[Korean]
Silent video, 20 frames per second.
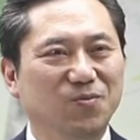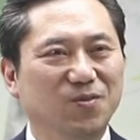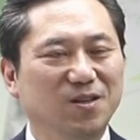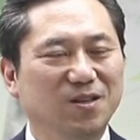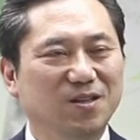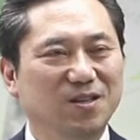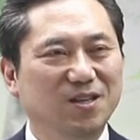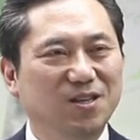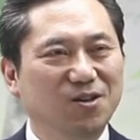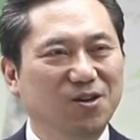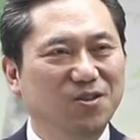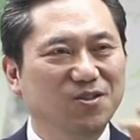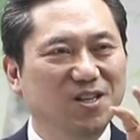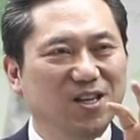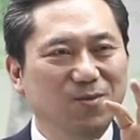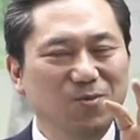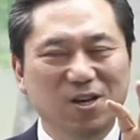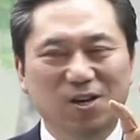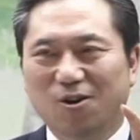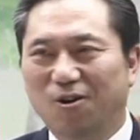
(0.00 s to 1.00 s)
이건
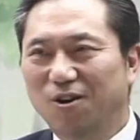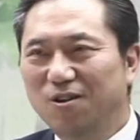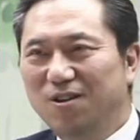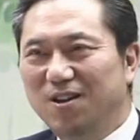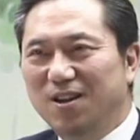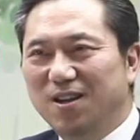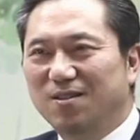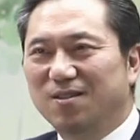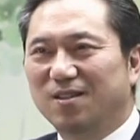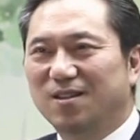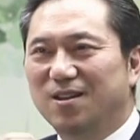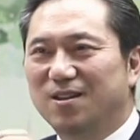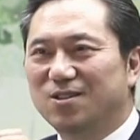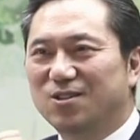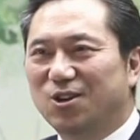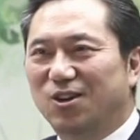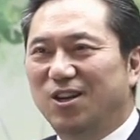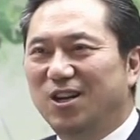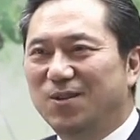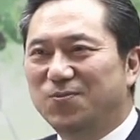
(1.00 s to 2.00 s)
이미 걸린
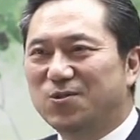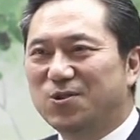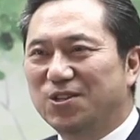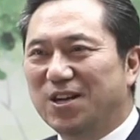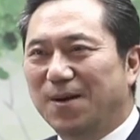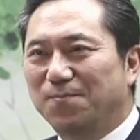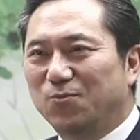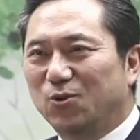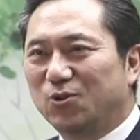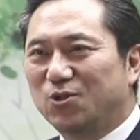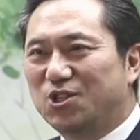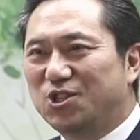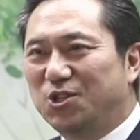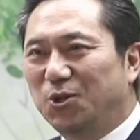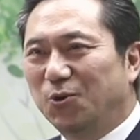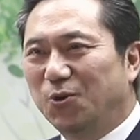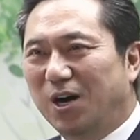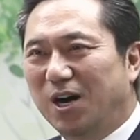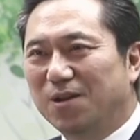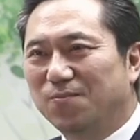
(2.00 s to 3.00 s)
전립선 암도
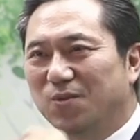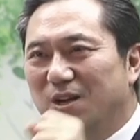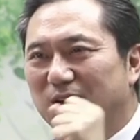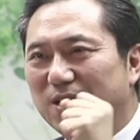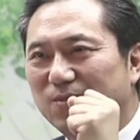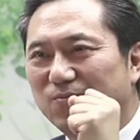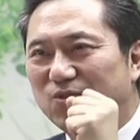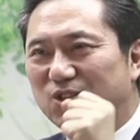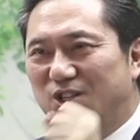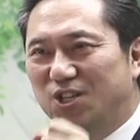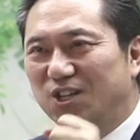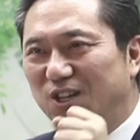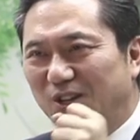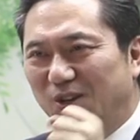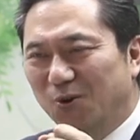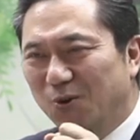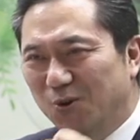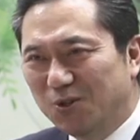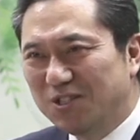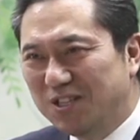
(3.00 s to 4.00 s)
치료하는
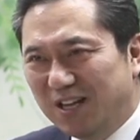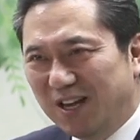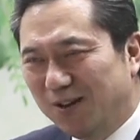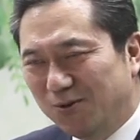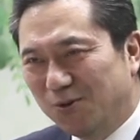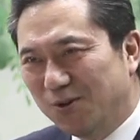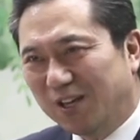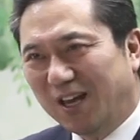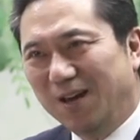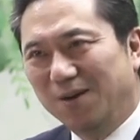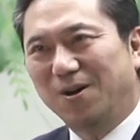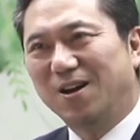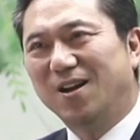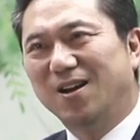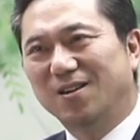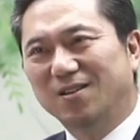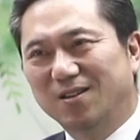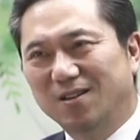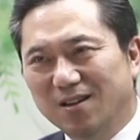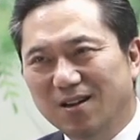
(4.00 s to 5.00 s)
치료제로
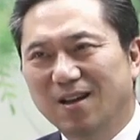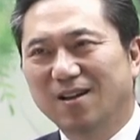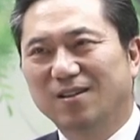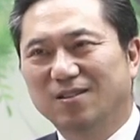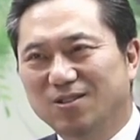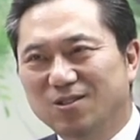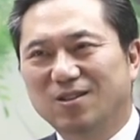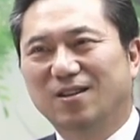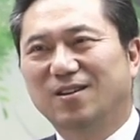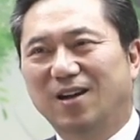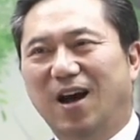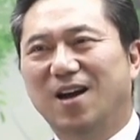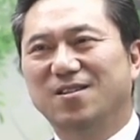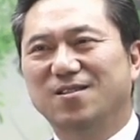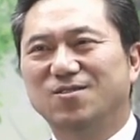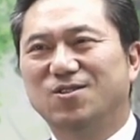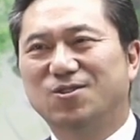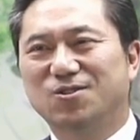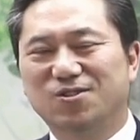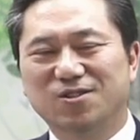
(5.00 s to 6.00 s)
개발할
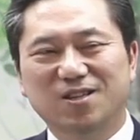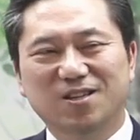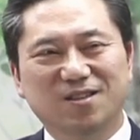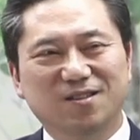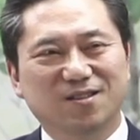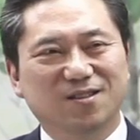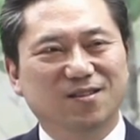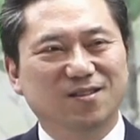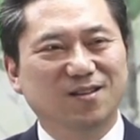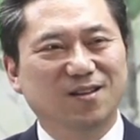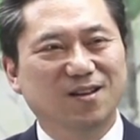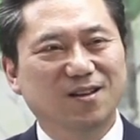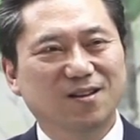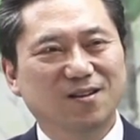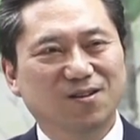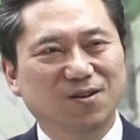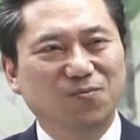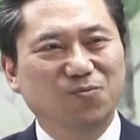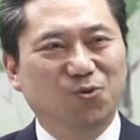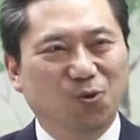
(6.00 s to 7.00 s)
가능성이 있는
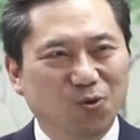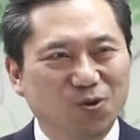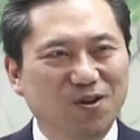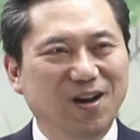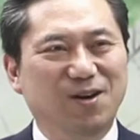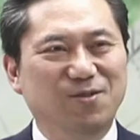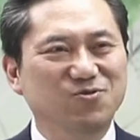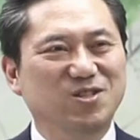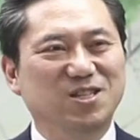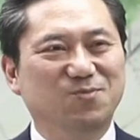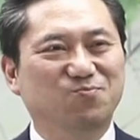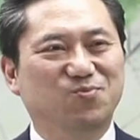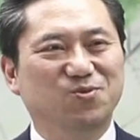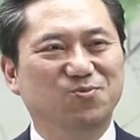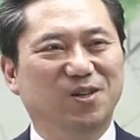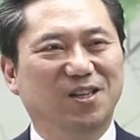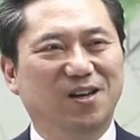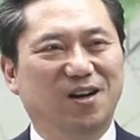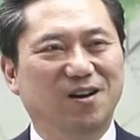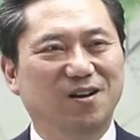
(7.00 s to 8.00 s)
그럼 놀라운
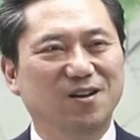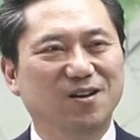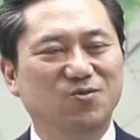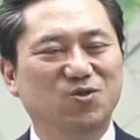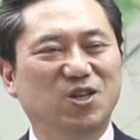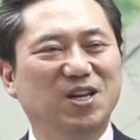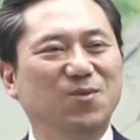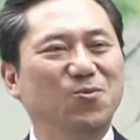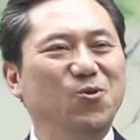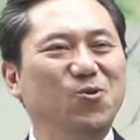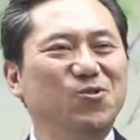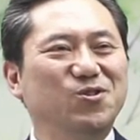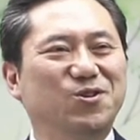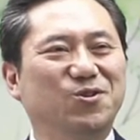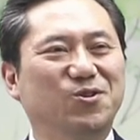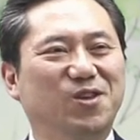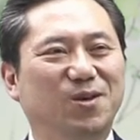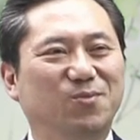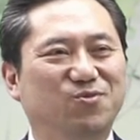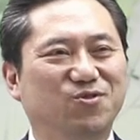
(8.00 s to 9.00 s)
식품이다. 제목을
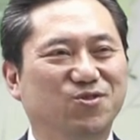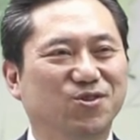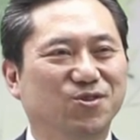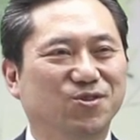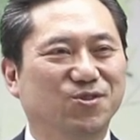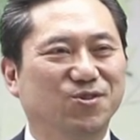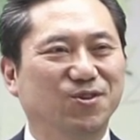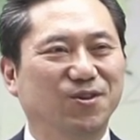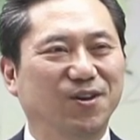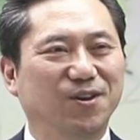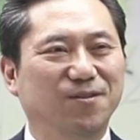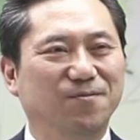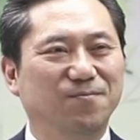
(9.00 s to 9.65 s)
그렇게 붙였어요.